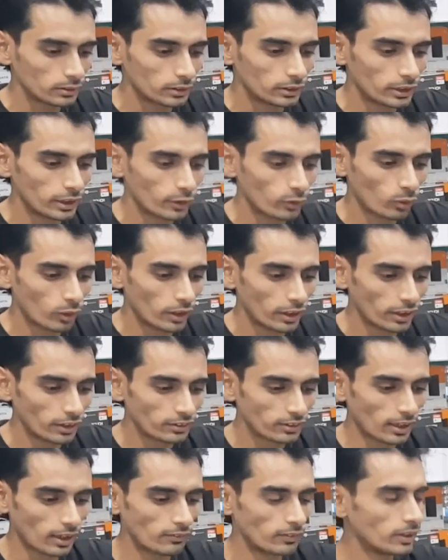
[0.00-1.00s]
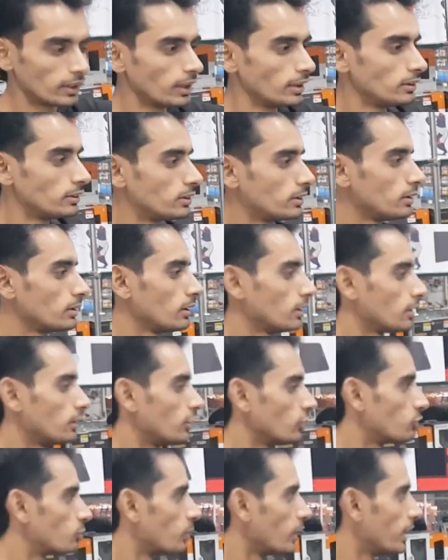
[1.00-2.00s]
ये ट्वेंटी सेवन इंच
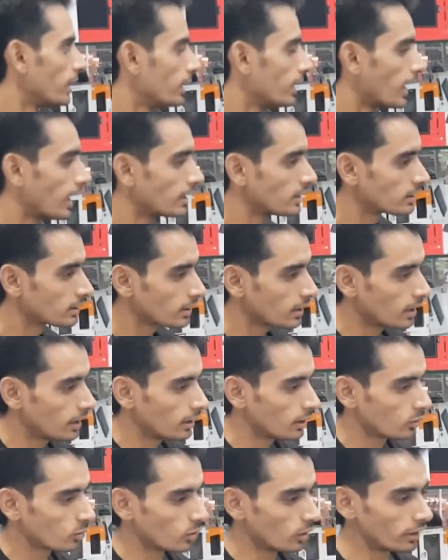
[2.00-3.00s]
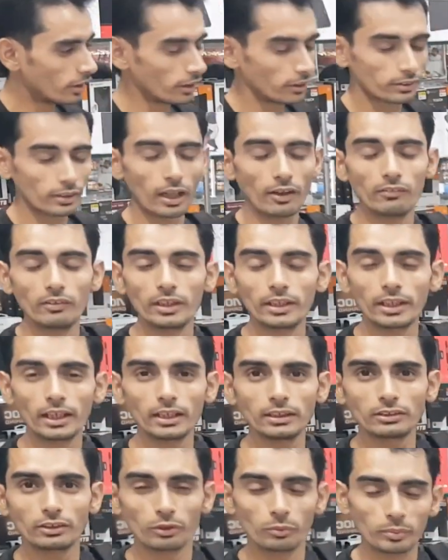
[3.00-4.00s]
डिस्प्ले है इसका ट्वेंटी सेवन
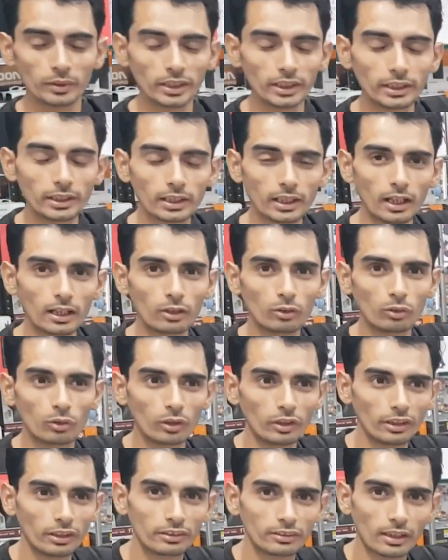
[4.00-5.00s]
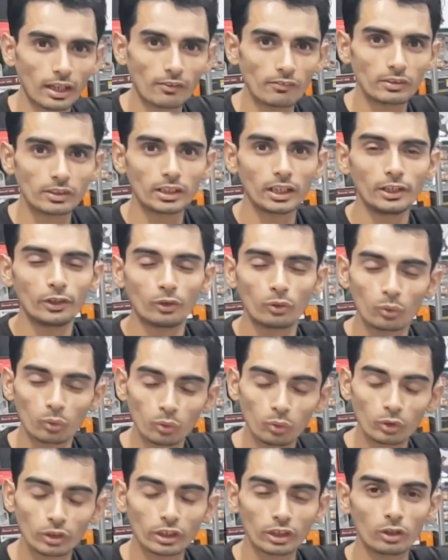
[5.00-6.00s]
इंच रिपीट कर रहा हूँ ट्वेंटी सेवन इंच
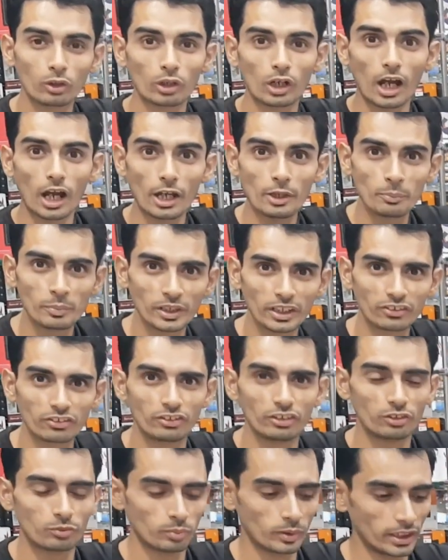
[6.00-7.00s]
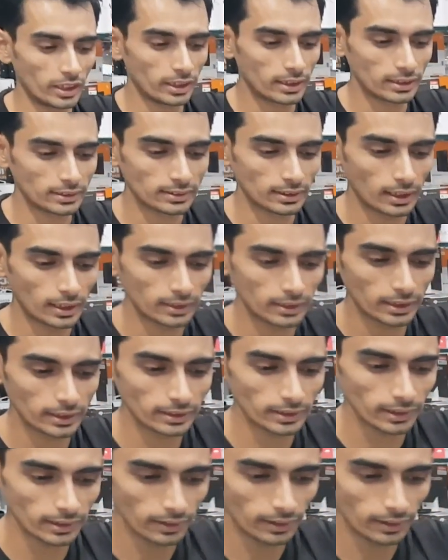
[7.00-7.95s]
टू के और आईपीएस डिस्प्ले के साथ है ये